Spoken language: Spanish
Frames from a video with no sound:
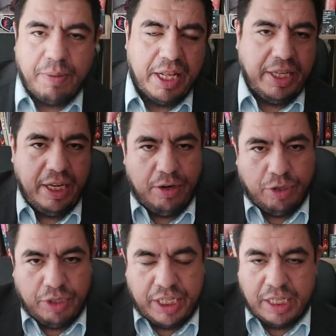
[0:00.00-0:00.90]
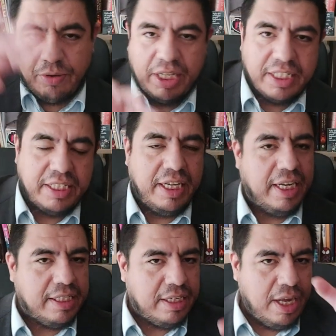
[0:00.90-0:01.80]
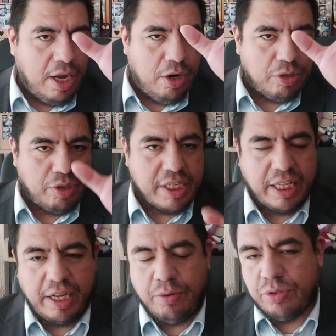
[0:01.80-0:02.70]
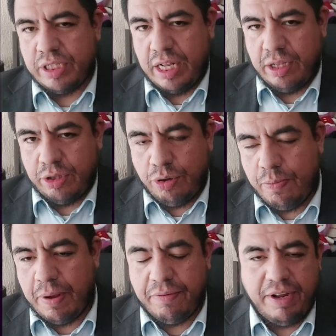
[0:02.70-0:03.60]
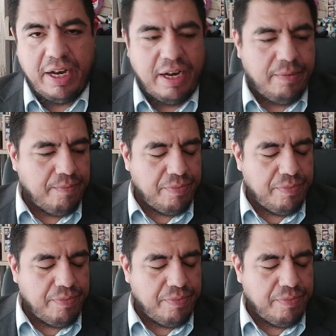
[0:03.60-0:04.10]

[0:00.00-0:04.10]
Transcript: para ti, los tweets de las cuentas que sigues, los tweets que te gustan, tu perfil,